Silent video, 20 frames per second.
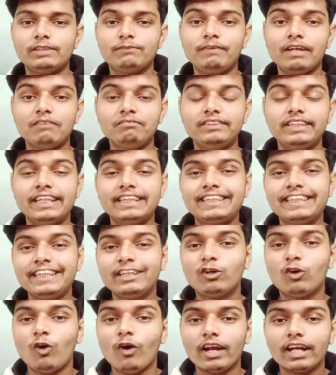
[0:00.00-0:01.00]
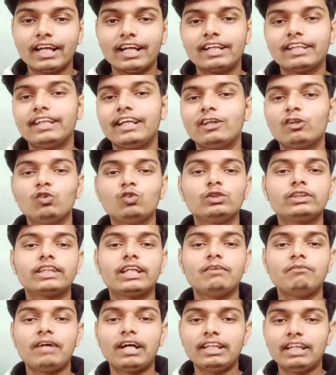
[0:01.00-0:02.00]
इस पर आप जैसे ही कॉल करते हैं तो
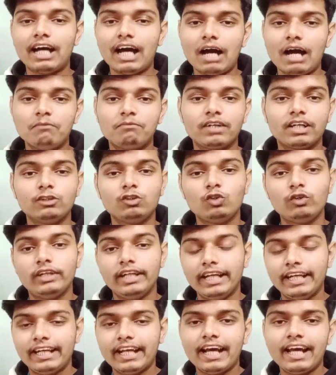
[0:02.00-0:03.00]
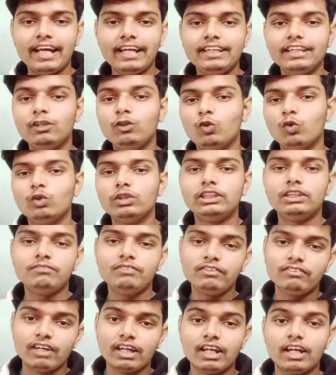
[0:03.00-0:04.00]
उसके बाद आपका जो डेटा है ये दो
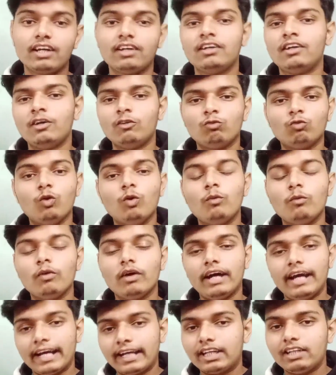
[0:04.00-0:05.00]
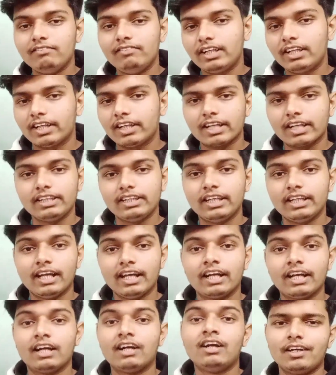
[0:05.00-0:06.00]
जी वाला वो एक्टिवेट कर दिया
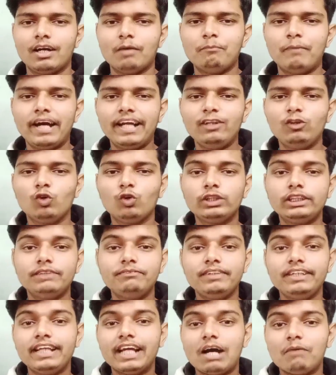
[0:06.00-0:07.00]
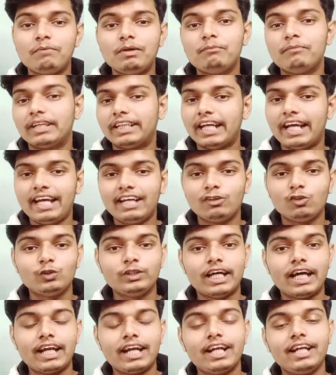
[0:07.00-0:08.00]
जाएगा अब भाई दो जी बी यहाँ पर बताया तो
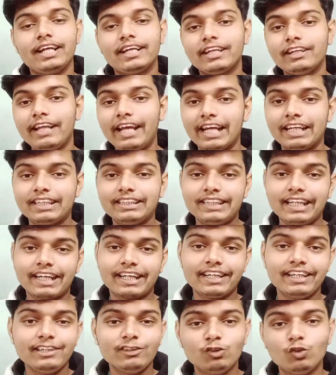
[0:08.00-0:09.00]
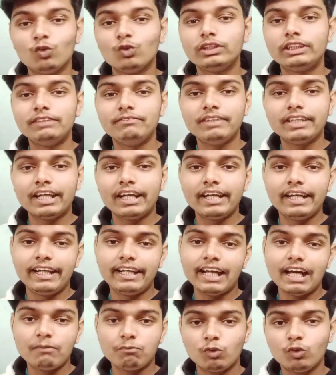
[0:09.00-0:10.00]
जा रहा है लेकिन एग्जैक्टली दो जी का
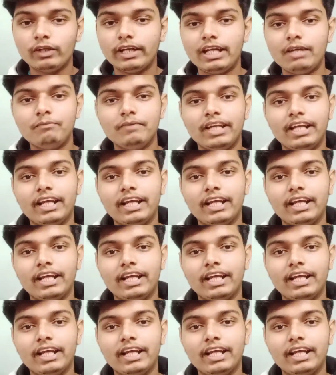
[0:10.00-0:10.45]
डेटा आपको नहीं